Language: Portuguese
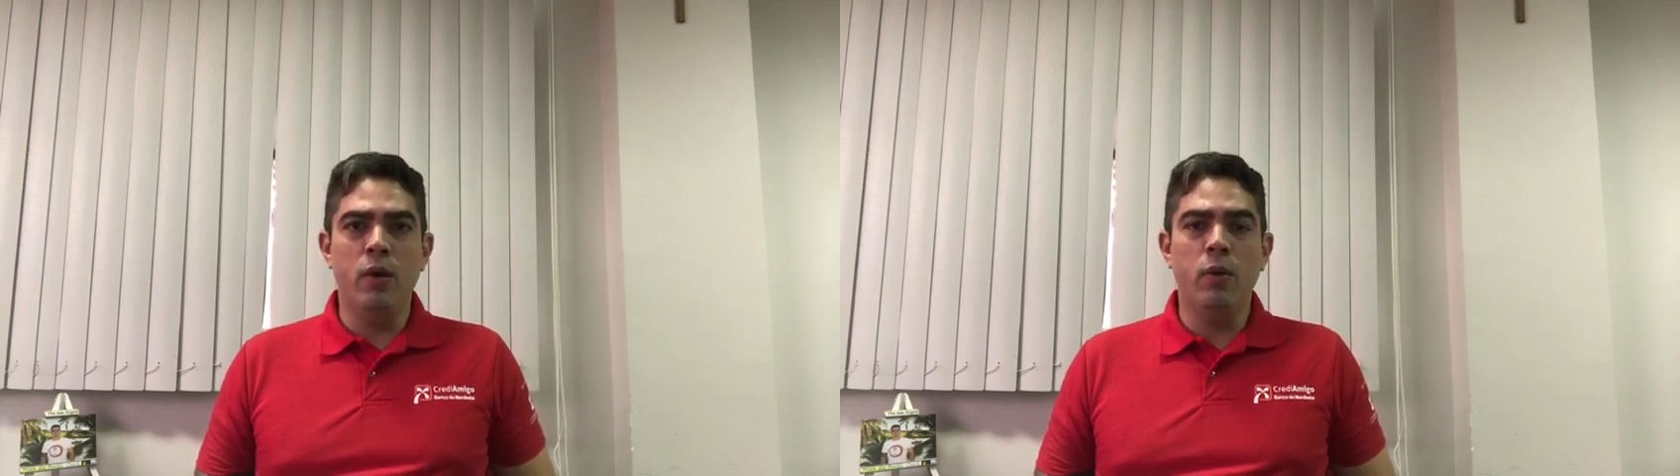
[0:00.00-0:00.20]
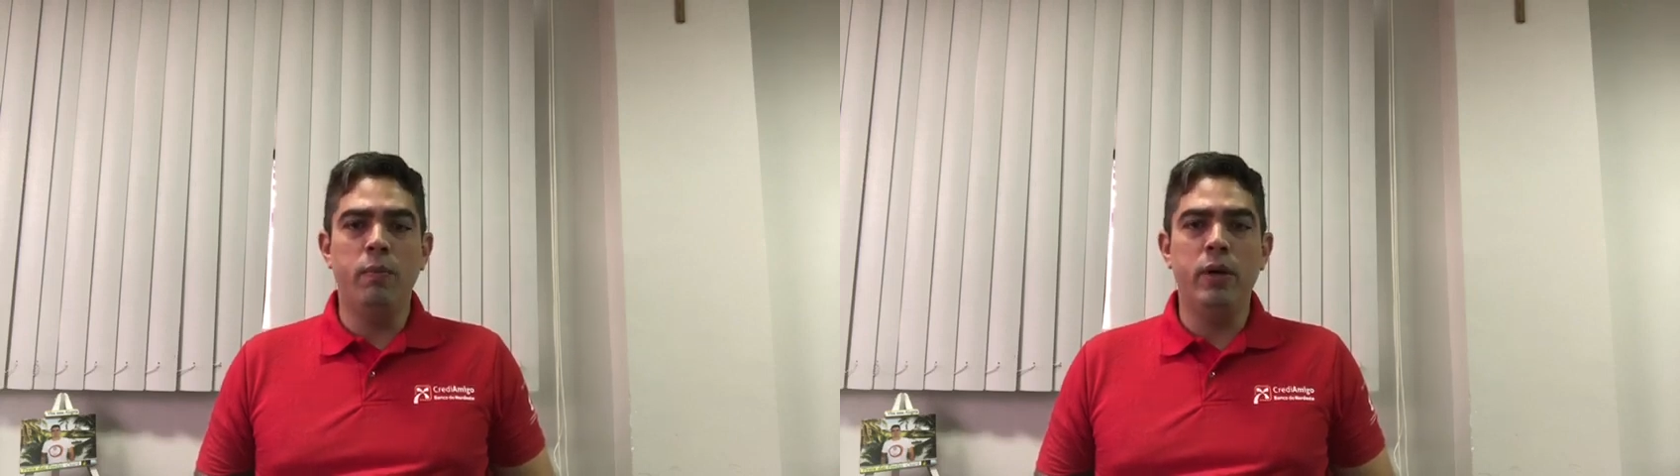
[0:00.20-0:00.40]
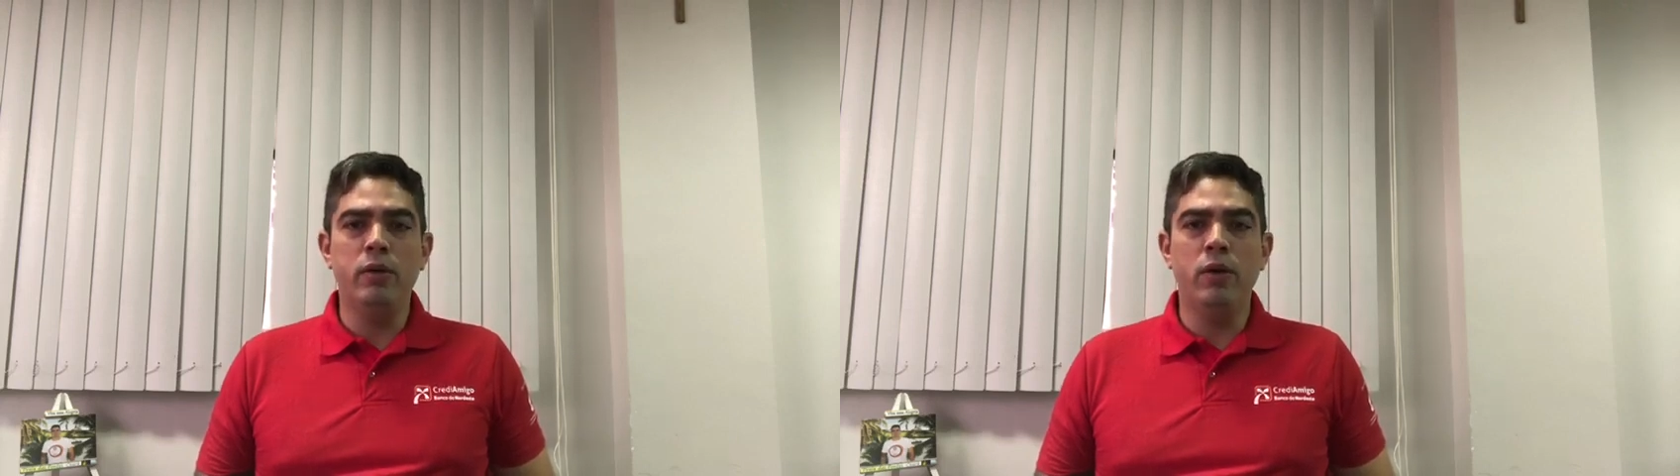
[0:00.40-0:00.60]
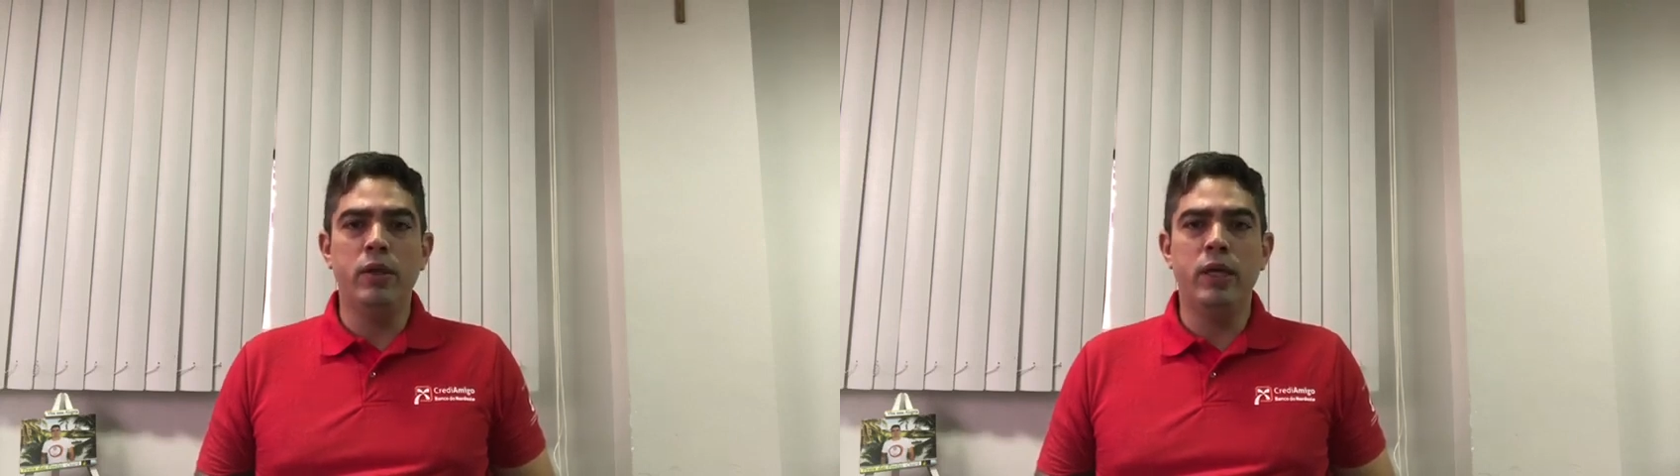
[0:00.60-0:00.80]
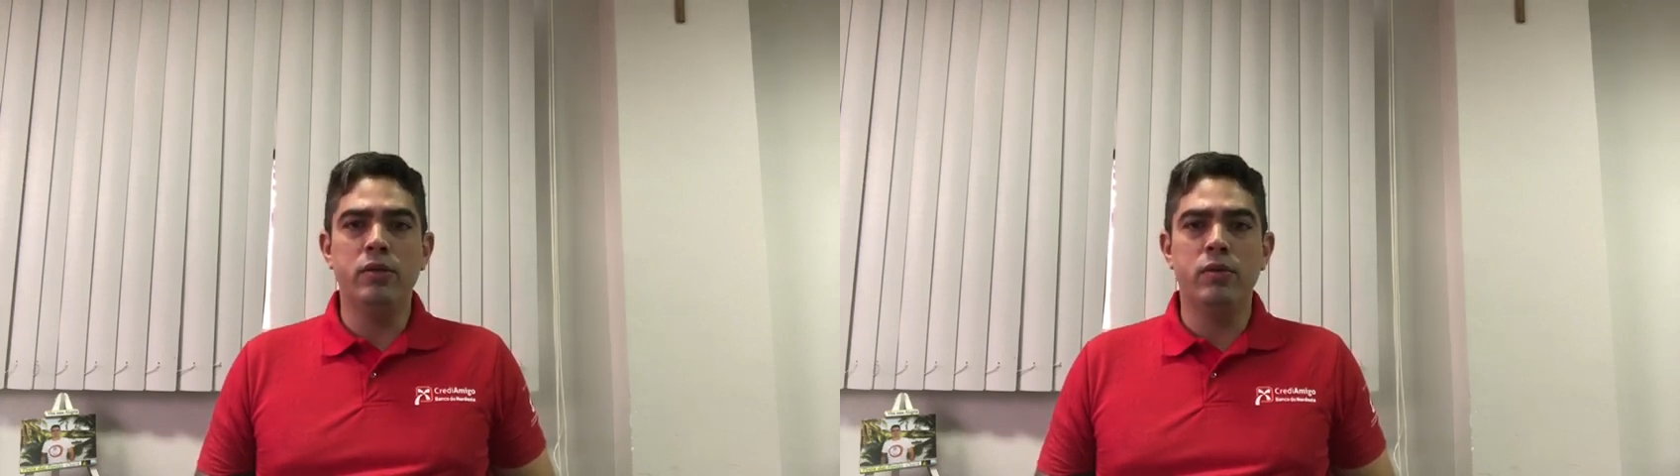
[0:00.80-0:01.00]
o Banco
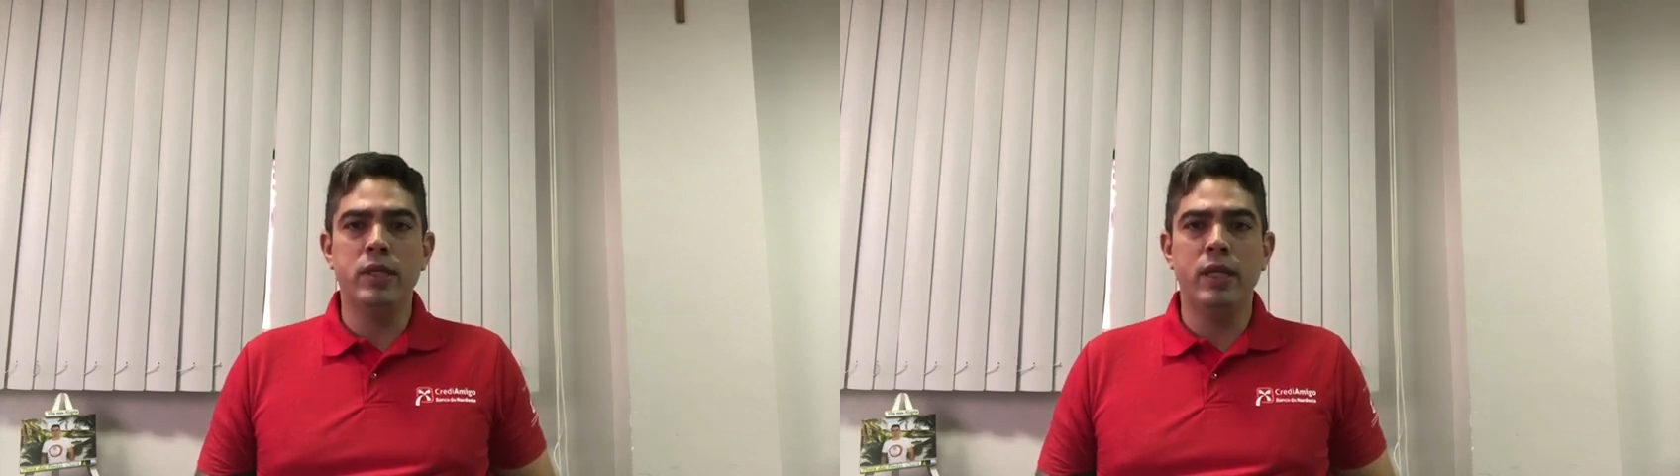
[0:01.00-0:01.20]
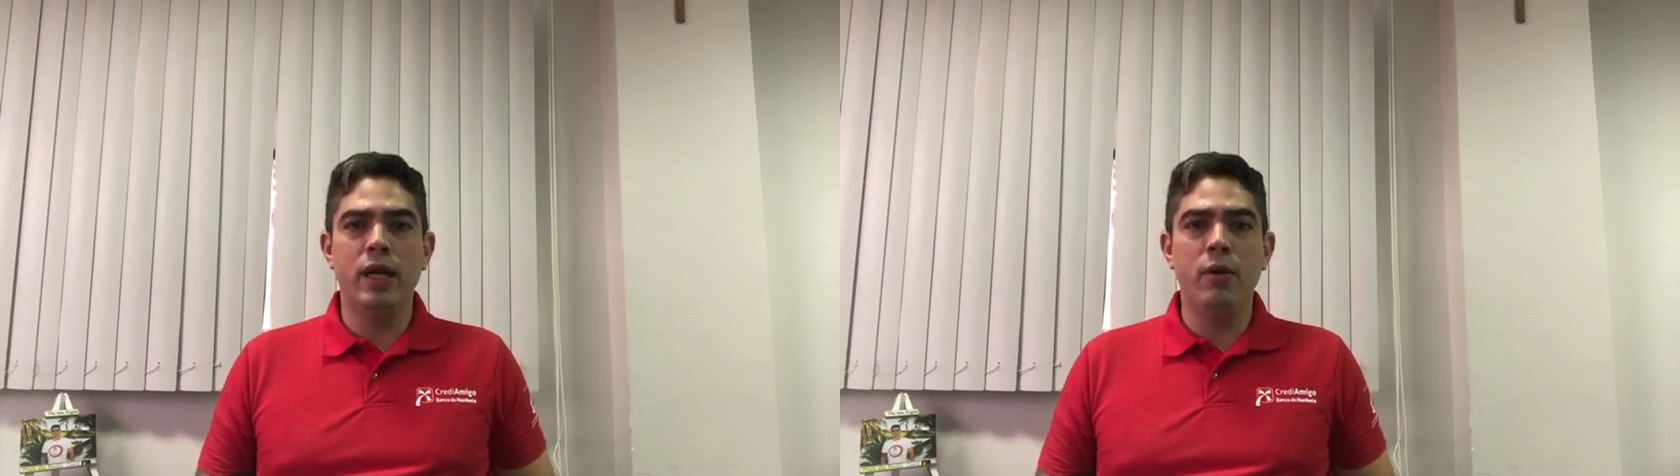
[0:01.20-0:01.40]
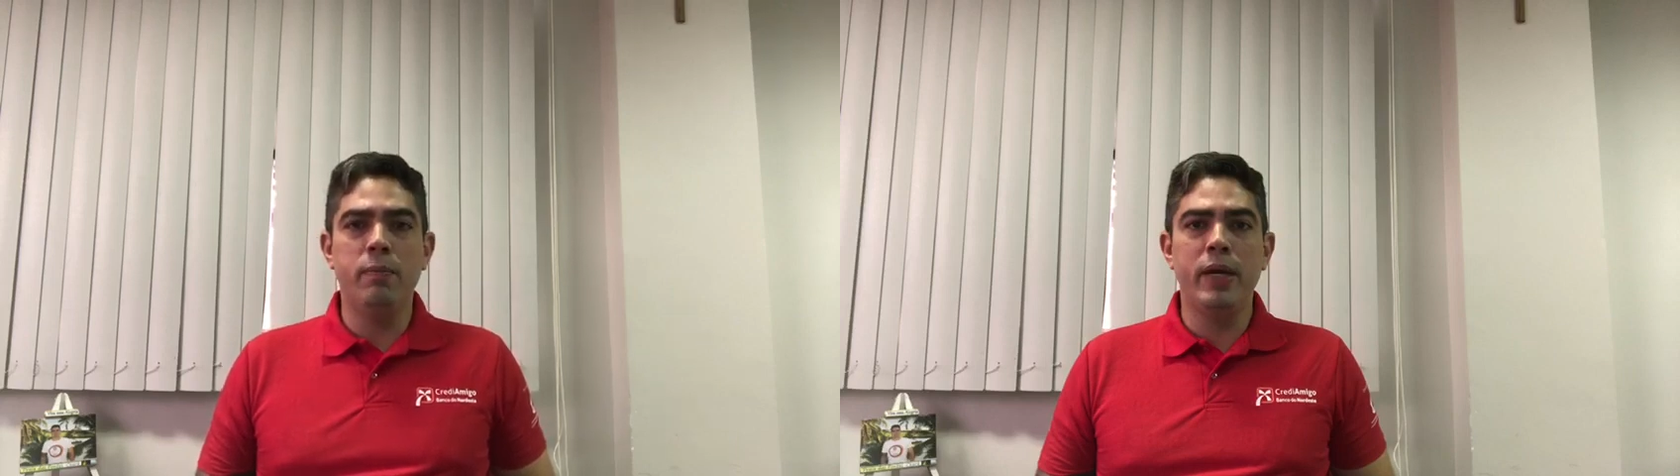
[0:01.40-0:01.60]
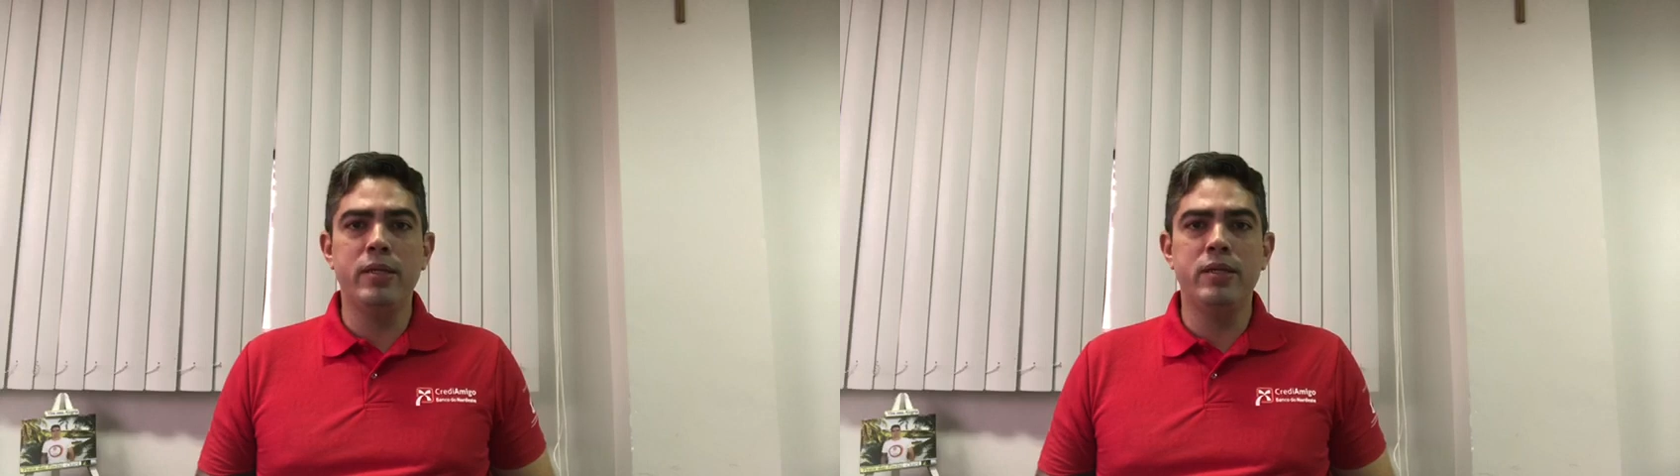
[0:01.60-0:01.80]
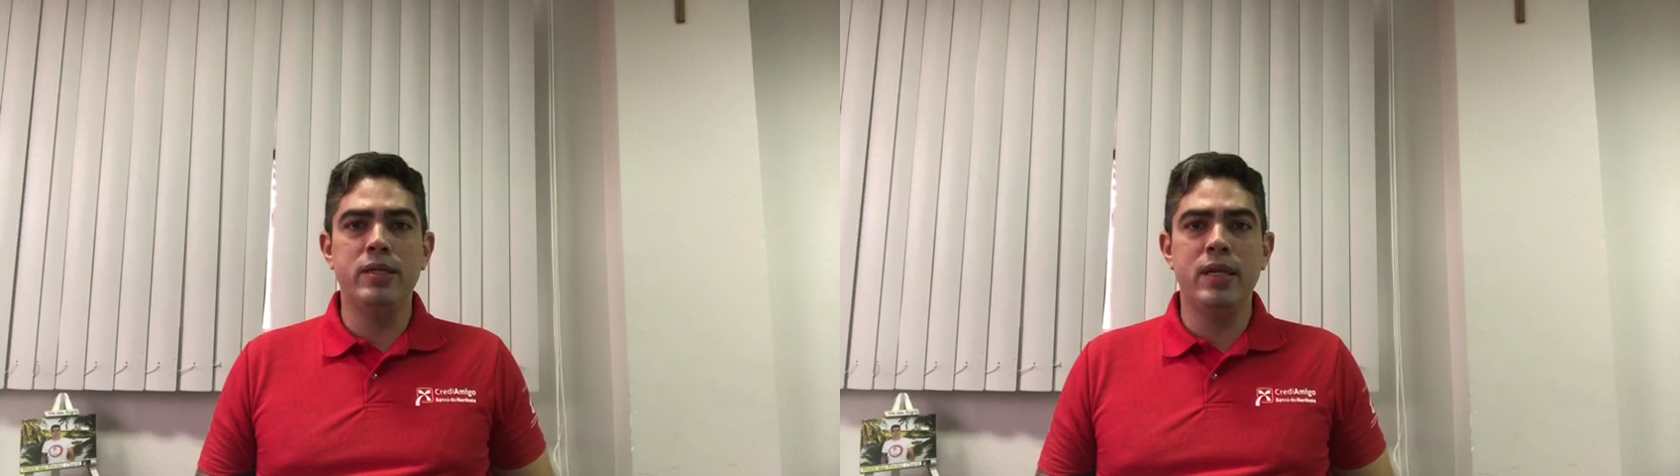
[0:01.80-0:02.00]
Nordeste concederá um
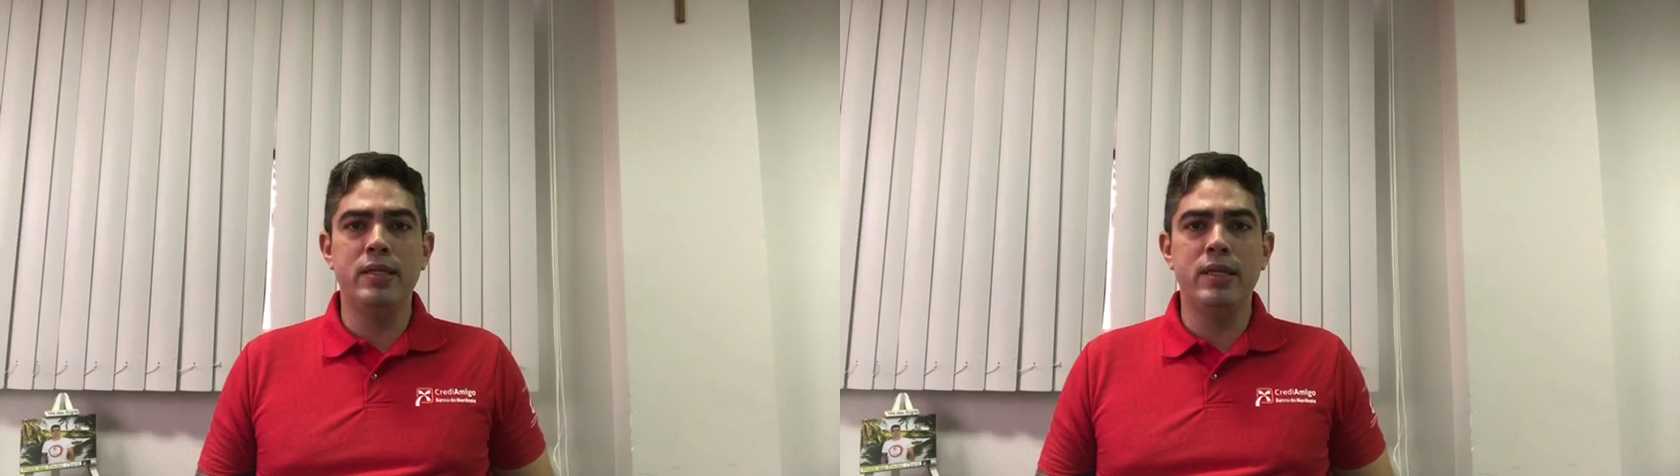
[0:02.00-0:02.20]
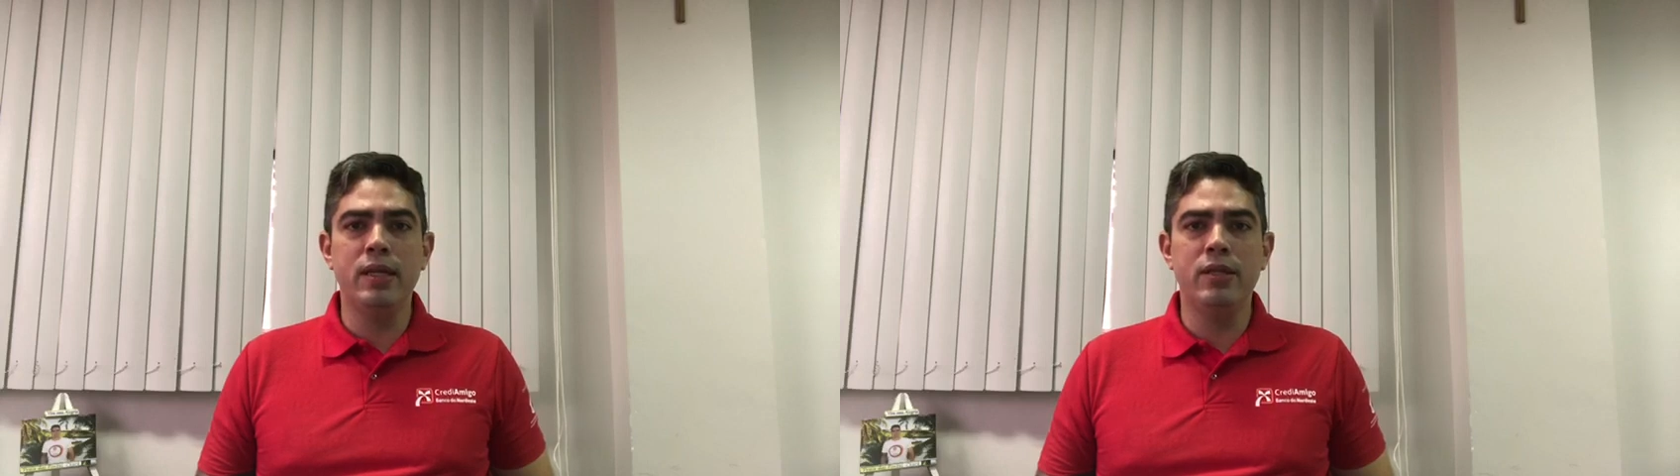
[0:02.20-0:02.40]
prazo de 60